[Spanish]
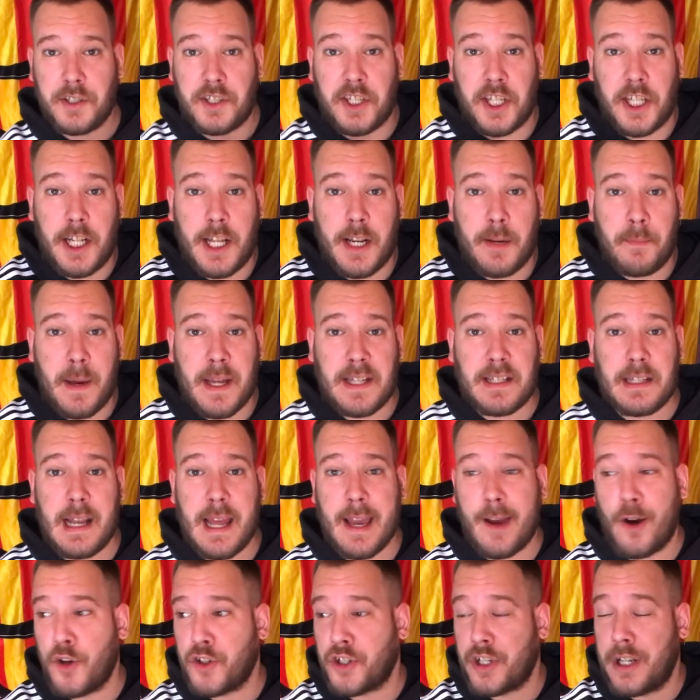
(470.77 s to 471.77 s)
Sin ir más
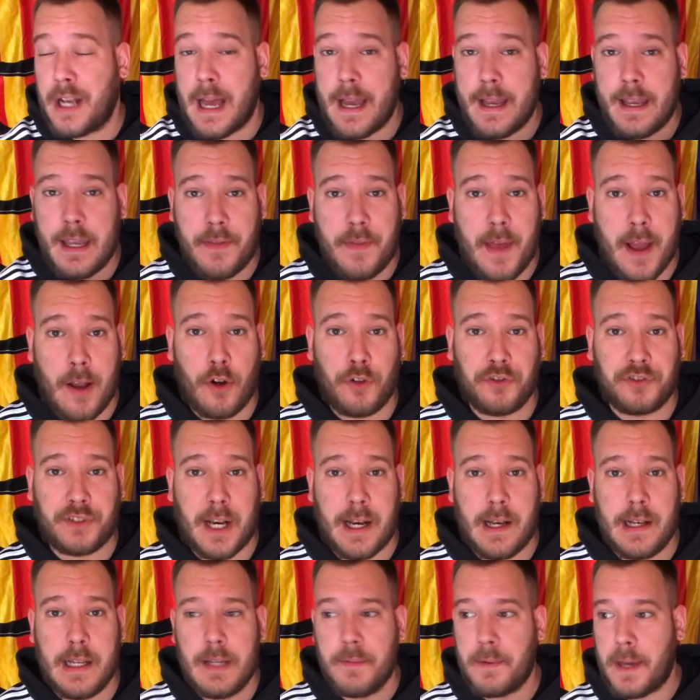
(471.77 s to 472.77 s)
lejos, la ida contra
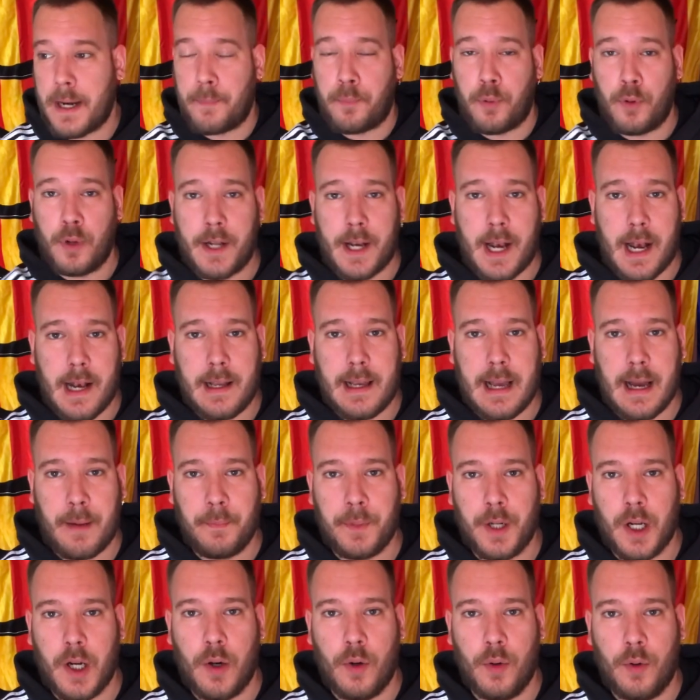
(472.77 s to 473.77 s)
el Liverpool en el Camp
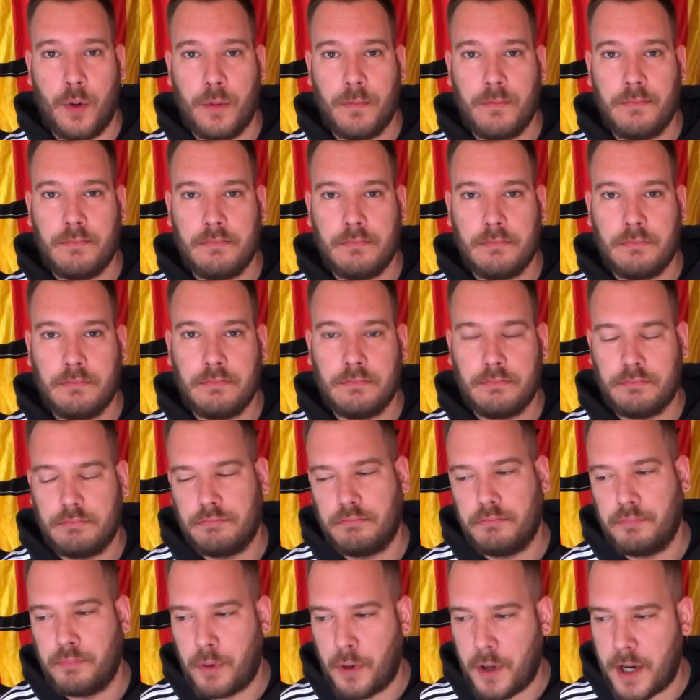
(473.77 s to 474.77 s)
Nou.
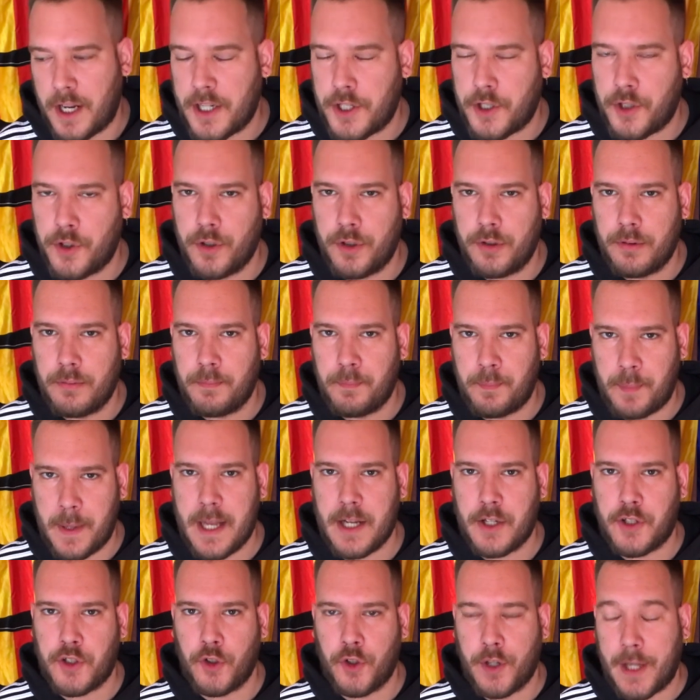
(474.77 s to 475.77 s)
Por eso,
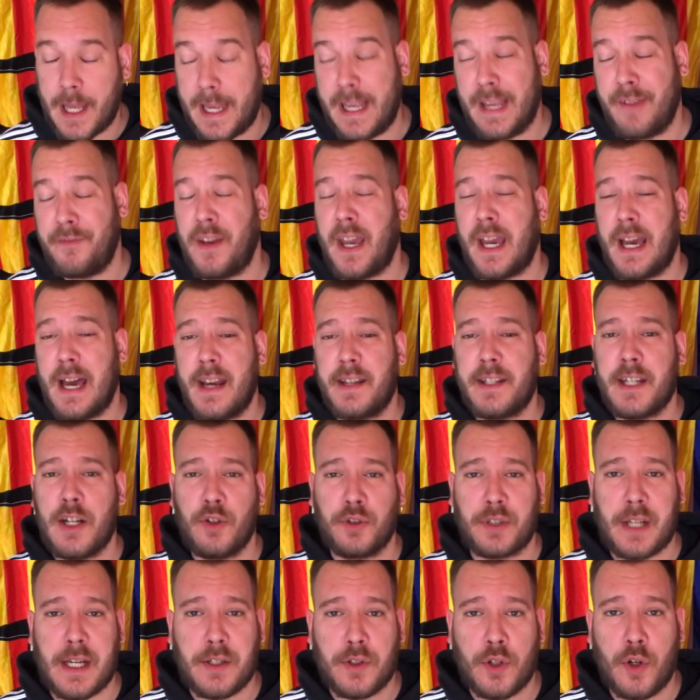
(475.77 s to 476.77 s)
pienso que hay que fijarse en
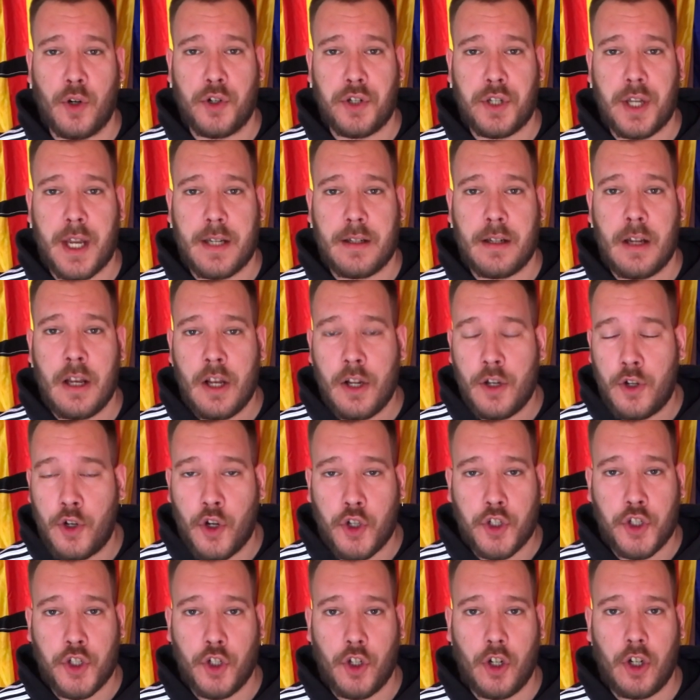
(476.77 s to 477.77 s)
otras cosas.
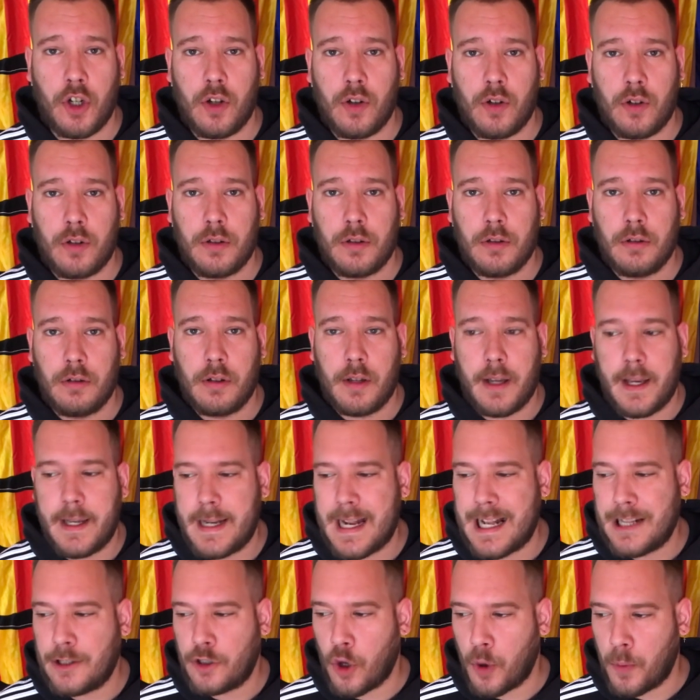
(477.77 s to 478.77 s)
No solo en
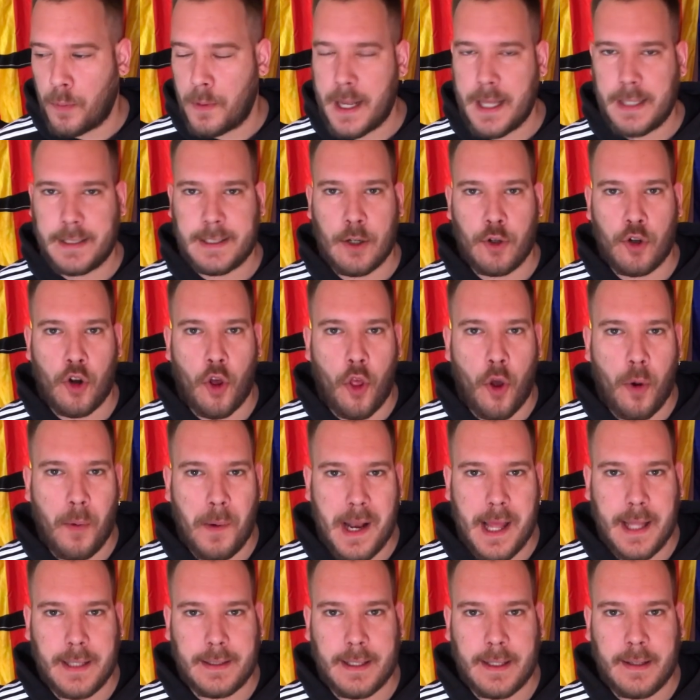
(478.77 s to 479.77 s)
el doblete o no
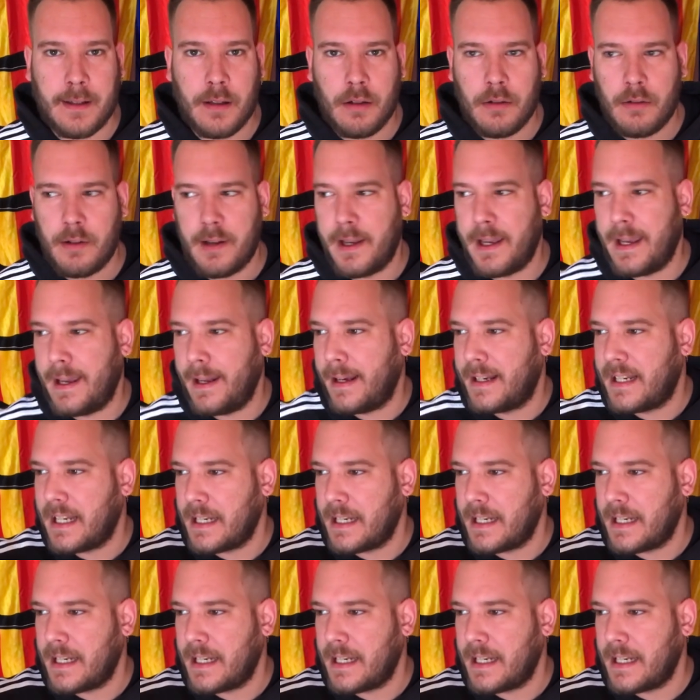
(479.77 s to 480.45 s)
doblete en